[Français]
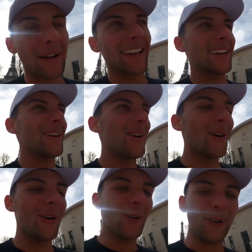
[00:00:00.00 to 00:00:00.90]
après.
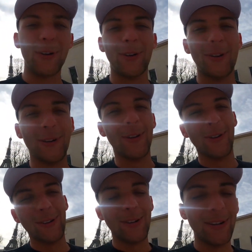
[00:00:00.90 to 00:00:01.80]
Oh là là là là
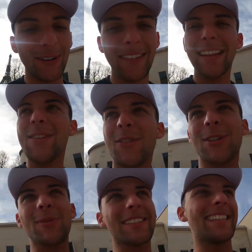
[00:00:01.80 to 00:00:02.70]
là là là
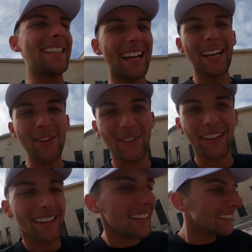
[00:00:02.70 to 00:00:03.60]
Franchement, s'il y arrive,
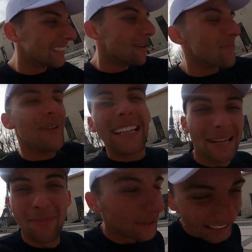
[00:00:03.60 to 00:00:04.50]
ça
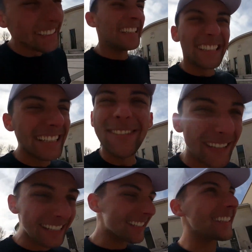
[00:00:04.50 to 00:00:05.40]
pète la petite dinguerie,
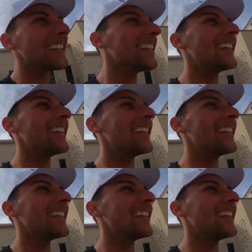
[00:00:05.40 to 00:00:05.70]
mec. Ta